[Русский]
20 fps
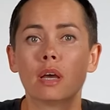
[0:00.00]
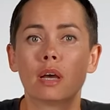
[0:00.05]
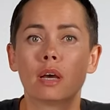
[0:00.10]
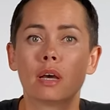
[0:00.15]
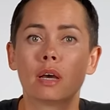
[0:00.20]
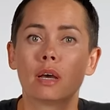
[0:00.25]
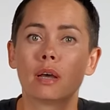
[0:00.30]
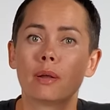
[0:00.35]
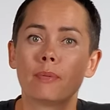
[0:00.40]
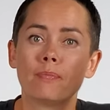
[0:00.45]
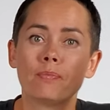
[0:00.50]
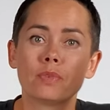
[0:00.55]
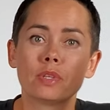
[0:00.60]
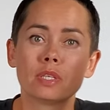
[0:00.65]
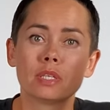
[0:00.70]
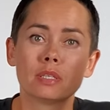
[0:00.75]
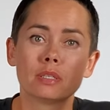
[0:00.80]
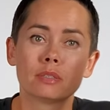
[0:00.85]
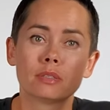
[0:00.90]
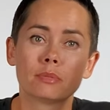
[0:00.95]

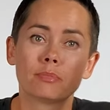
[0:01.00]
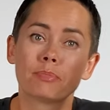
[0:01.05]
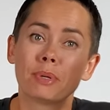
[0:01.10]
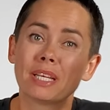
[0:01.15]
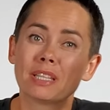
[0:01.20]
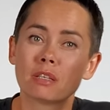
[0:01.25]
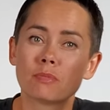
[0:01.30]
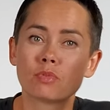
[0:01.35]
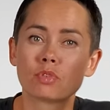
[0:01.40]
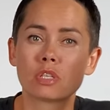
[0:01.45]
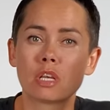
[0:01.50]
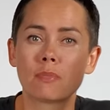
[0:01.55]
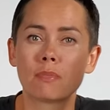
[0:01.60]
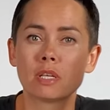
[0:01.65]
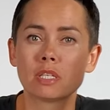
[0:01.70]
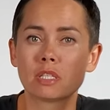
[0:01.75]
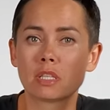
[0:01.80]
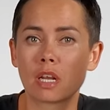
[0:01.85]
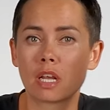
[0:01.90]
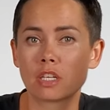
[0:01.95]
Э, поэтому
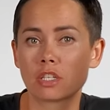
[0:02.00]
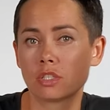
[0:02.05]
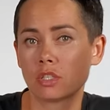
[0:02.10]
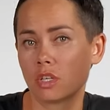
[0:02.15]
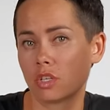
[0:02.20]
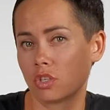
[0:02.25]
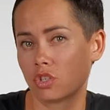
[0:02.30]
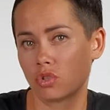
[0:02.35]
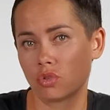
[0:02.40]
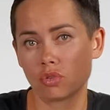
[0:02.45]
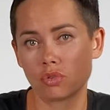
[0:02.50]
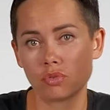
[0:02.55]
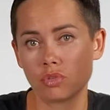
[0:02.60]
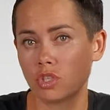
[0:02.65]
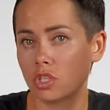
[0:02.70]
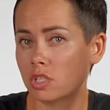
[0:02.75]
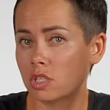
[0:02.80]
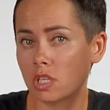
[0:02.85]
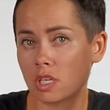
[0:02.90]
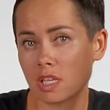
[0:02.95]
самое страшное, что
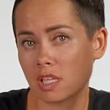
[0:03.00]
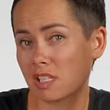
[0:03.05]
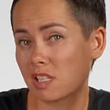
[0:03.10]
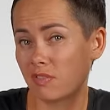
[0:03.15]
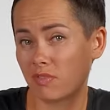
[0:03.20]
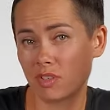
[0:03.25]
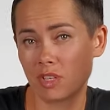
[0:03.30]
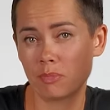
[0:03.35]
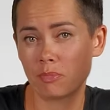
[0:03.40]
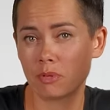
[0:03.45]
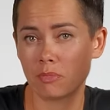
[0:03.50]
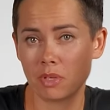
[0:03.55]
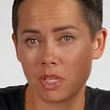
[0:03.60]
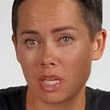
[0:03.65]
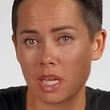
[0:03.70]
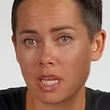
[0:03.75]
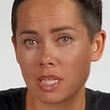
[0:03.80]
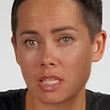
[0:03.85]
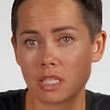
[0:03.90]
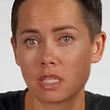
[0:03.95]
случится, если вы не
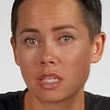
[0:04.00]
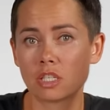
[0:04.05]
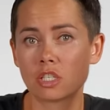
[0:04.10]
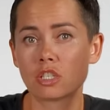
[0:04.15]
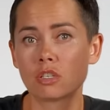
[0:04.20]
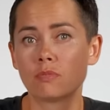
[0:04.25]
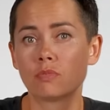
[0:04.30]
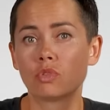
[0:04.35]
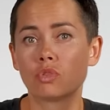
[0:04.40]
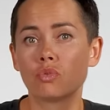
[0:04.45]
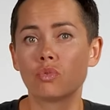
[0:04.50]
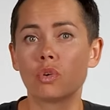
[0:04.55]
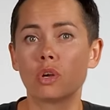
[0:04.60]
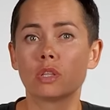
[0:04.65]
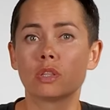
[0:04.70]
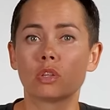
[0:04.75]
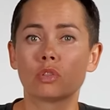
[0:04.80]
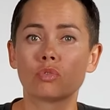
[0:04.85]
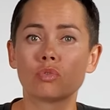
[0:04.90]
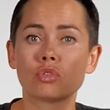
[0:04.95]
поменяете нажим, то
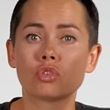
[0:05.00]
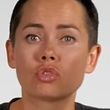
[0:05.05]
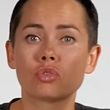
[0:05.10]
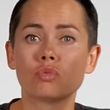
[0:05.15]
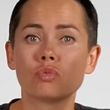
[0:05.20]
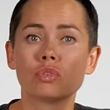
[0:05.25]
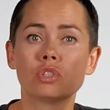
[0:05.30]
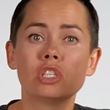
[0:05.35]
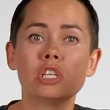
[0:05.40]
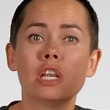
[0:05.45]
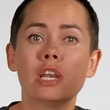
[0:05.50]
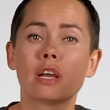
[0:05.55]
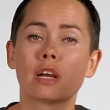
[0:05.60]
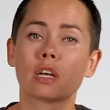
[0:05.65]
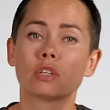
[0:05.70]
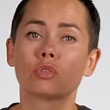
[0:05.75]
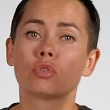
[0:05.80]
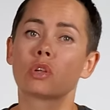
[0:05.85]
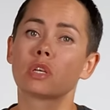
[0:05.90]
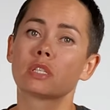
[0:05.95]
это то, что усилие,
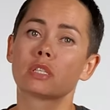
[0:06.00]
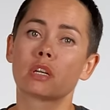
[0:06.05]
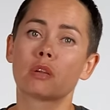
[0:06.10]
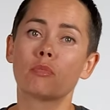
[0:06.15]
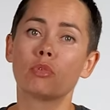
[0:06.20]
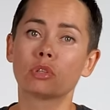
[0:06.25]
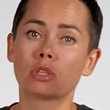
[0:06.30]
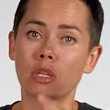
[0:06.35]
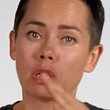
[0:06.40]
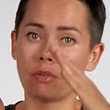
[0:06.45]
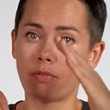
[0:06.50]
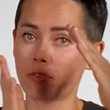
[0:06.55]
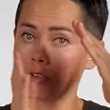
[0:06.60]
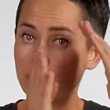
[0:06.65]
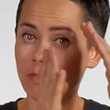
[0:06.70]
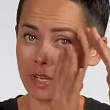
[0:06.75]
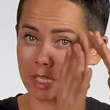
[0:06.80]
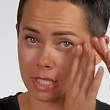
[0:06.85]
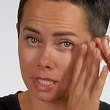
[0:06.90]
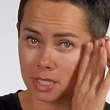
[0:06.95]
которое сработало в
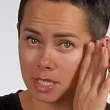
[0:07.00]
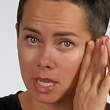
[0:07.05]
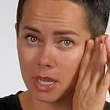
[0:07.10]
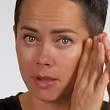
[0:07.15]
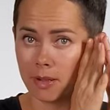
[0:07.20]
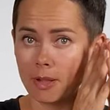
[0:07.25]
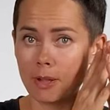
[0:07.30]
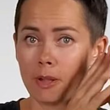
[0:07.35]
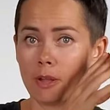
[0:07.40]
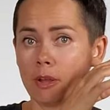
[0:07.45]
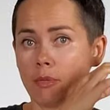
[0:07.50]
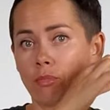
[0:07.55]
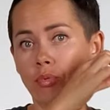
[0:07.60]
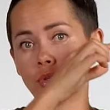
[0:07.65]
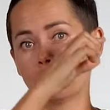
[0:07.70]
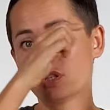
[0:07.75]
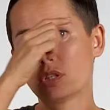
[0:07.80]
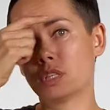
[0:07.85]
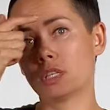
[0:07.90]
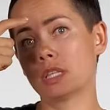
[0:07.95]
хвосте,
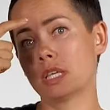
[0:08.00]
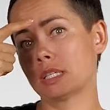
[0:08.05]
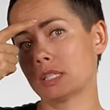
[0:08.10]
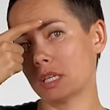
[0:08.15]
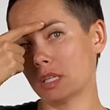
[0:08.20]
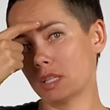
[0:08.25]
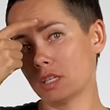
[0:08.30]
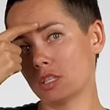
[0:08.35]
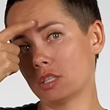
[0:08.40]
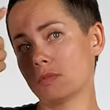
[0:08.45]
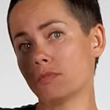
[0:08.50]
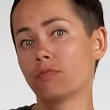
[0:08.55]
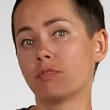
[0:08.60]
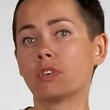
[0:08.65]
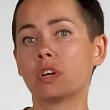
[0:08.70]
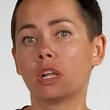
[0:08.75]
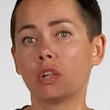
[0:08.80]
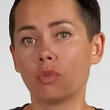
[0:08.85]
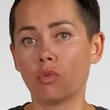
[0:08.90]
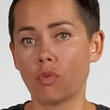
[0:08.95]
будет недостаточным в
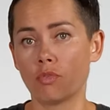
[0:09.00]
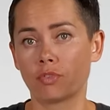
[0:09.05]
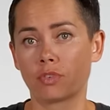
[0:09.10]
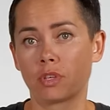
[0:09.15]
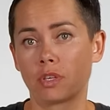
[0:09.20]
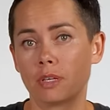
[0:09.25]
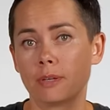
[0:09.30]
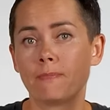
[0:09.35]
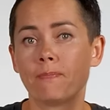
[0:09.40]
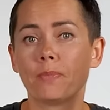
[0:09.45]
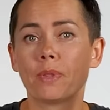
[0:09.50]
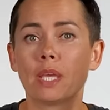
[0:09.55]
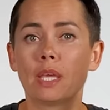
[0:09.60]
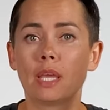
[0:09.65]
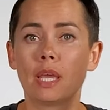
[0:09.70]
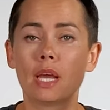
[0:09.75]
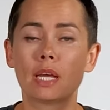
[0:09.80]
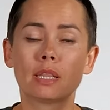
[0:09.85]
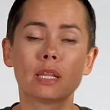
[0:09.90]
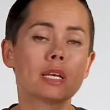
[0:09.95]
головке,
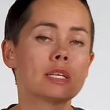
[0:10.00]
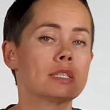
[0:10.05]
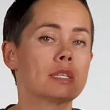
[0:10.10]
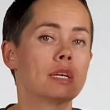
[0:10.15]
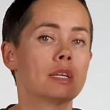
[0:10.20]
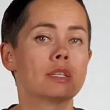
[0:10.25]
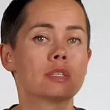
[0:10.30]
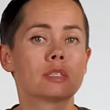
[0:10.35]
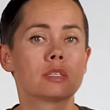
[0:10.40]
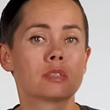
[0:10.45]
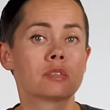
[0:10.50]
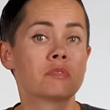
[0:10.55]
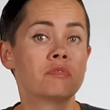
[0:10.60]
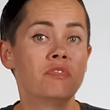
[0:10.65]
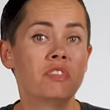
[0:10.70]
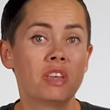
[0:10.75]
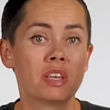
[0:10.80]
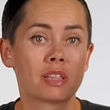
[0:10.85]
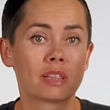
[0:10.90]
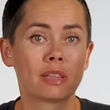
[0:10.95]
и она останется
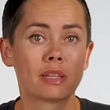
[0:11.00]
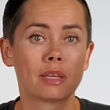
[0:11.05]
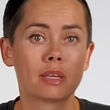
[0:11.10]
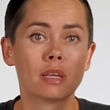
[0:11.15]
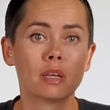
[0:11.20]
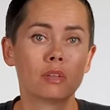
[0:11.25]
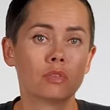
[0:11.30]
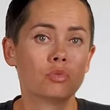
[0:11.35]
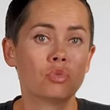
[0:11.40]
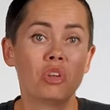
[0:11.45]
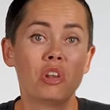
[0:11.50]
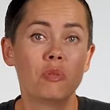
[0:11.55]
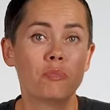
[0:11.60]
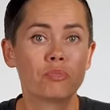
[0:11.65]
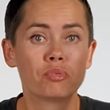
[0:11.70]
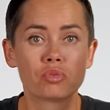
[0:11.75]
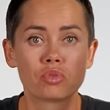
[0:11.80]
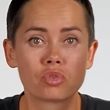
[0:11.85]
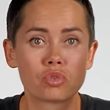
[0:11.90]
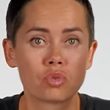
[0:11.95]
светлой, ну или
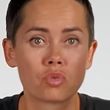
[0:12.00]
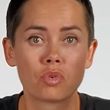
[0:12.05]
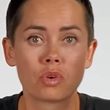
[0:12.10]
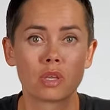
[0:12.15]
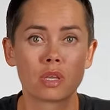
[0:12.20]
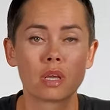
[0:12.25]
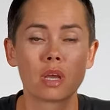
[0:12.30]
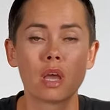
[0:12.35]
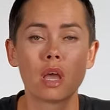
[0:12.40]
пустой.